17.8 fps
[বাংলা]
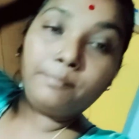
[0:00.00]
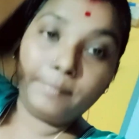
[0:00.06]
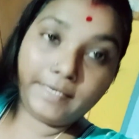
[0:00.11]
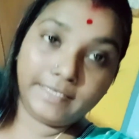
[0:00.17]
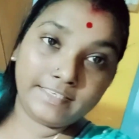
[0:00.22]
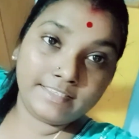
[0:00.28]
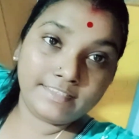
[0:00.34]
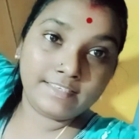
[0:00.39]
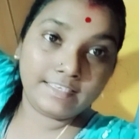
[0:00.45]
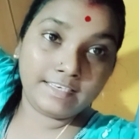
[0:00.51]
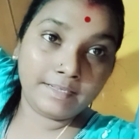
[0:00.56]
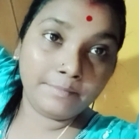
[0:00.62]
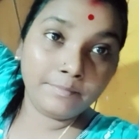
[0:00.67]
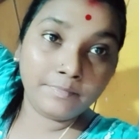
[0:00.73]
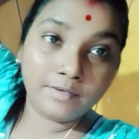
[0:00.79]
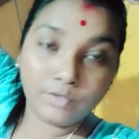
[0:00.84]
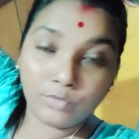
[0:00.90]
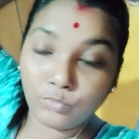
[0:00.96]
বেটেছিলাম
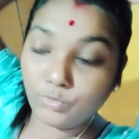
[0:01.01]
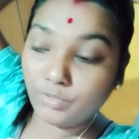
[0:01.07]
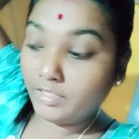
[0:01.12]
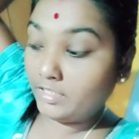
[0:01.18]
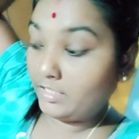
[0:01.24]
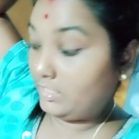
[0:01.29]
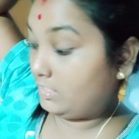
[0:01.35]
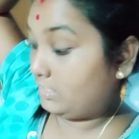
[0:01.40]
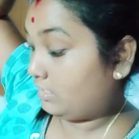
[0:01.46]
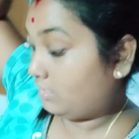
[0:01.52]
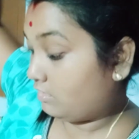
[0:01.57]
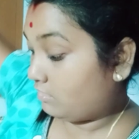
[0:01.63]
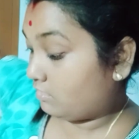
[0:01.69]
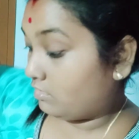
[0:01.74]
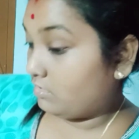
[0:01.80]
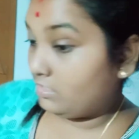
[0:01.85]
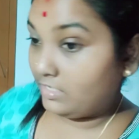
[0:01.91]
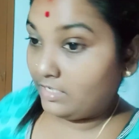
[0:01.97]
ওই
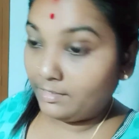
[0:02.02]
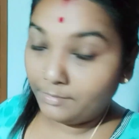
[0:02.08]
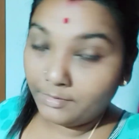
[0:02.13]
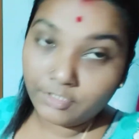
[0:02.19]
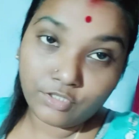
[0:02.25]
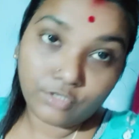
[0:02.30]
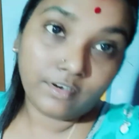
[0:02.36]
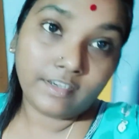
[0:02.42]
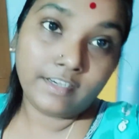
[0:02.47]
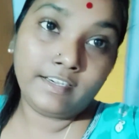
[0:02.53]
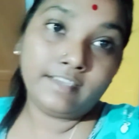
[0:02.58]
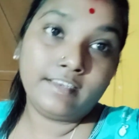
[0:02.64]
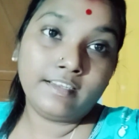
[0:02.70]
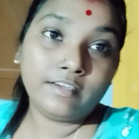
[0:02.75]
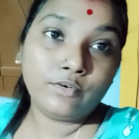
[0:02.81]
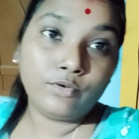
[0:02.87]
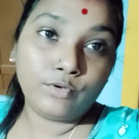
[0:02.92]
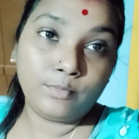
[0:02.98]
নিরামিষ তরকারিটা
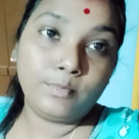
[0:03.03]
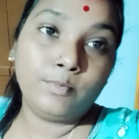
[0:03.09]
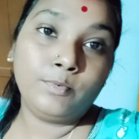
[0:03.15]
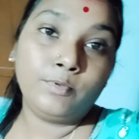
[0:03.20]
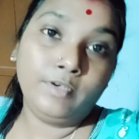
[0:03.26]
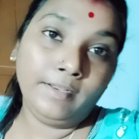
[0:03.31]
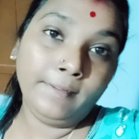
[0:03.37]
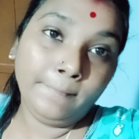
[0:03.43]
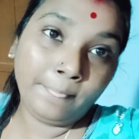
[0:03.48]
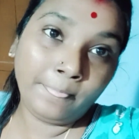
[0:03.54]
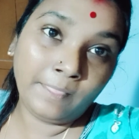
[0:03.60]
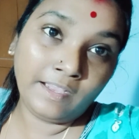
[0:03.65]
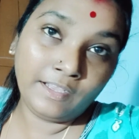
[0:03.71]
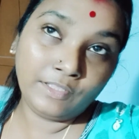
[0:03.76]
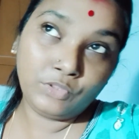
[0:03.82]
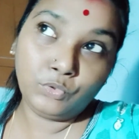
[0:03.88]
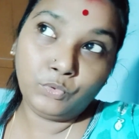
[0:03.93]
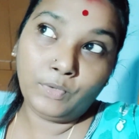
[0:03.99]
করব বলে
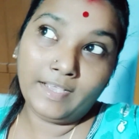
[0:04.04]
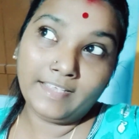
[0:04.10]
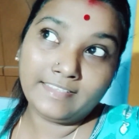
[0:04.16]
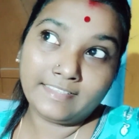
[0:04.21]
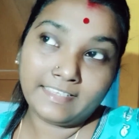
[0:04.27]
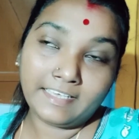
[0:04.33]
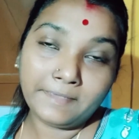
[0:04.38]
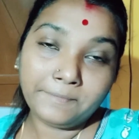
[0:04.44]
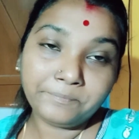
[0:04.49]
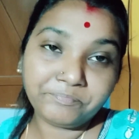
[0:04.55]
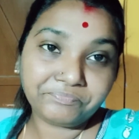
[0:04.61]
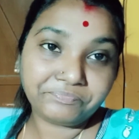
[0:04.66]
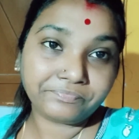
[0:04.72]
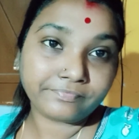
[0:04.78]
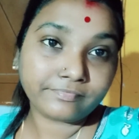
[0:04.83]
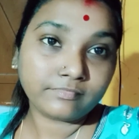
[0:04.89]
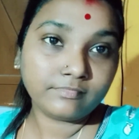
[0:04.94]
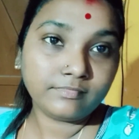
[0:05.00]
তো আজকে
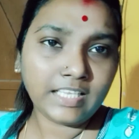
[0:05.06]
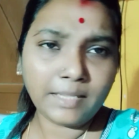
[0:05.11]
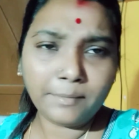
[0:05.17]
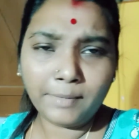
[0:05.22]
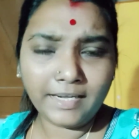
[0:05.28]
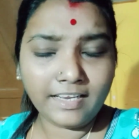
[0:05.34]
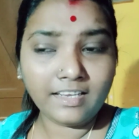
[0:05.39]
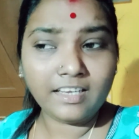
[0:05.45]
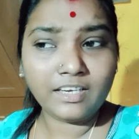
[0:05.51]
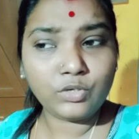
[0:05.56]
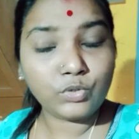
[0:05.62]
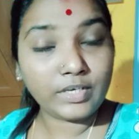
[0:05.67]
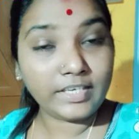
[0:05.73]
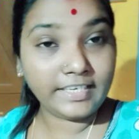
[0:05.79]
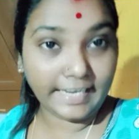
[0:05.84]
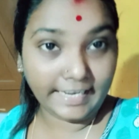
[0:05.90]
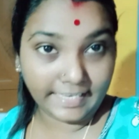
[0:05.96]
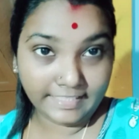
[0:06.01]
মানে একটুখানি
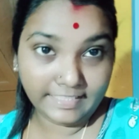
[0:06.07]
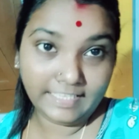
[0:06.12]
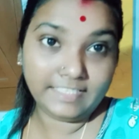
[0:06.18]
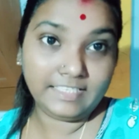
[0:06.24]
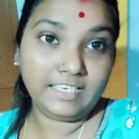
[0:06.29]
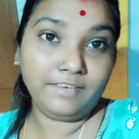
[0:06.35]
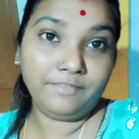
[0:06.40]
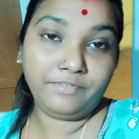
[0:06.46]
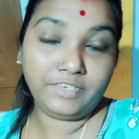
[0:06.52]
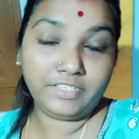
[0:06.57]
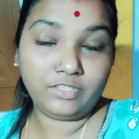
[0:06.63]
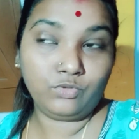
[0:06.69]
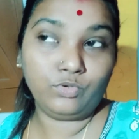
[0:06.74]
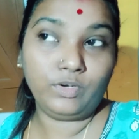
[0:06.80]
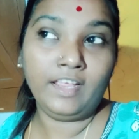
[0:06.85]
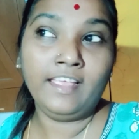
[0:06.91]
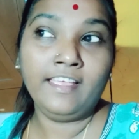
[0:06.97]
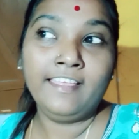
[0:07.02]
রেখে দিয়েছিলাম ফ্রিজে
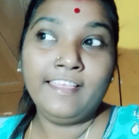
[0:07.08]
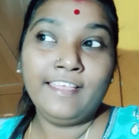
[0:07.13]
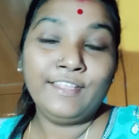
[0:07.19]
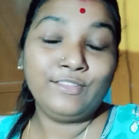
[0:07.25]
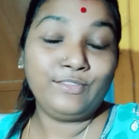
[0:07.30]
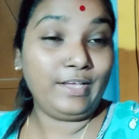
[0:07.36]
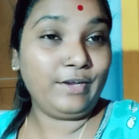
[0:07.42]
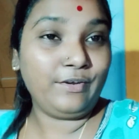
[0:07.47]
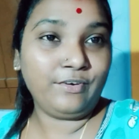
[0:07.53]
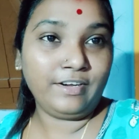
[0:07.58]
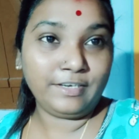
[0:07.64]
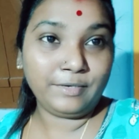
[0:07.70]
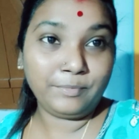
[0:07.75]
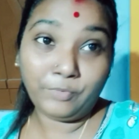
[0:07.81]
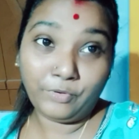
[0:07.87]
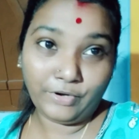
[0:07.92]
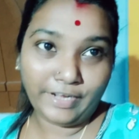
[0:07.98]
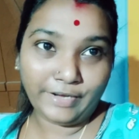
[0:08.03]
তুলে তো এখন এটা
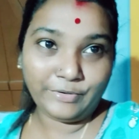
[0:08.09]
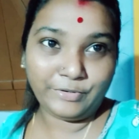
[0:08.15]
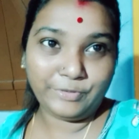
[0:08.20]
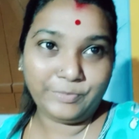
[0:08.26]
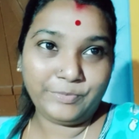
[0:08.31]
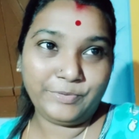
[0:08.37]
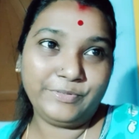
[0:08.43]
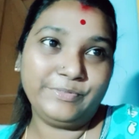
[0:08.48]
বড়া করব